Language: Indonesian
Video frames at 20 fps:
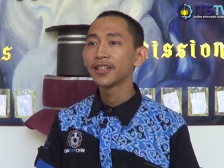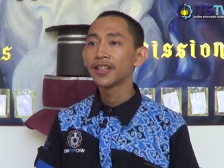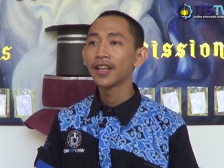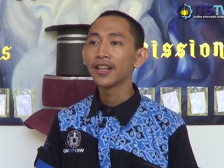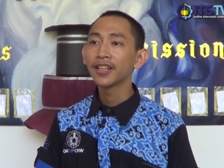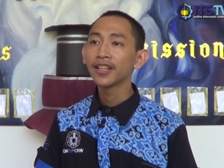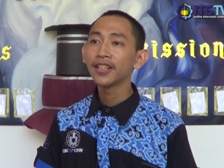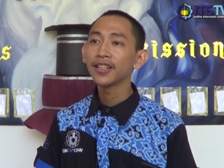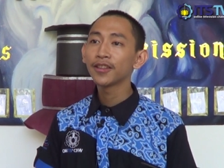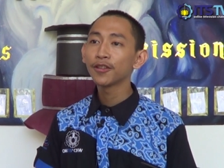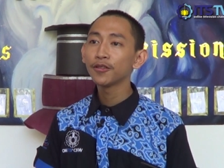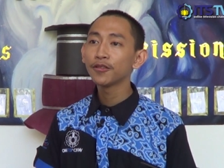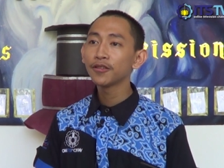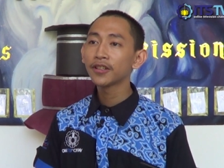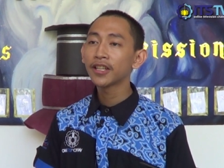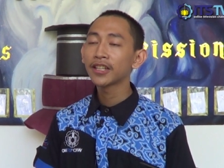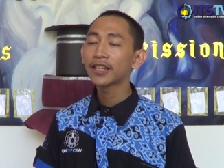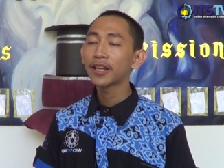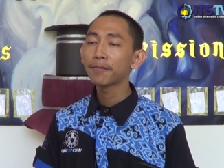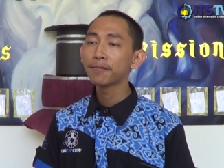dan itu
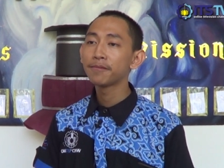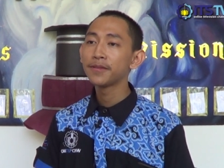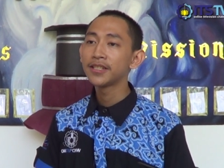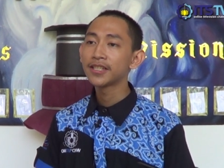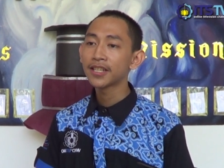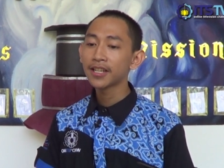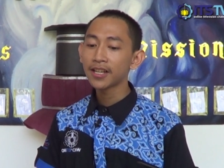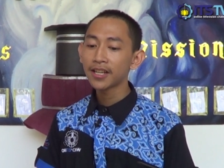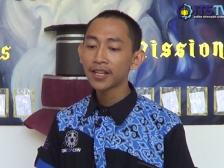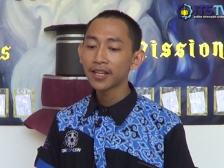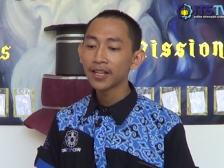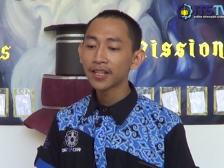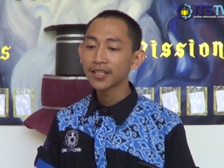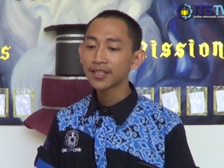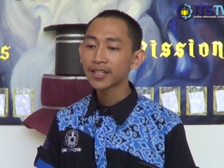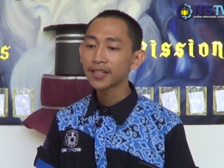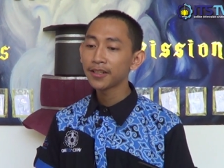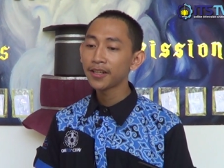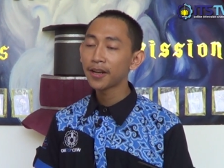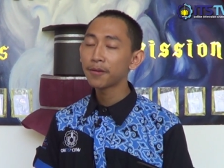kita bisa
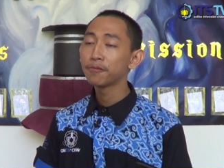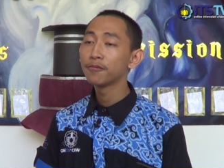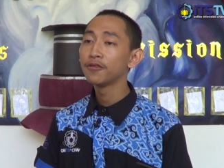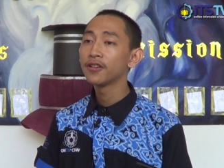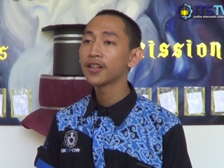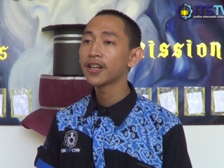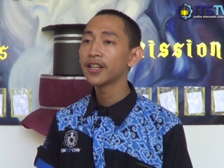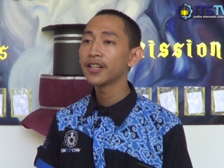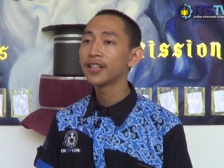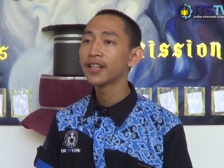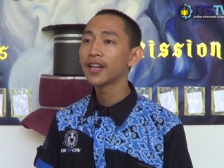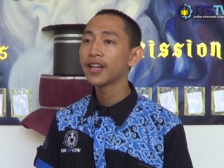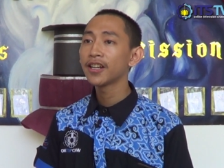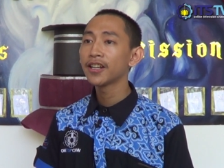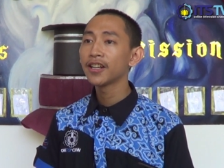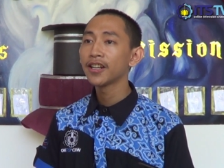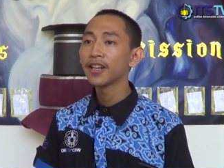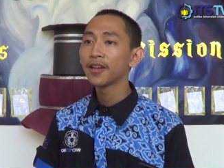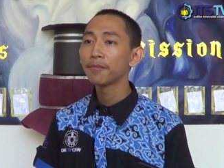sinambungkan dengan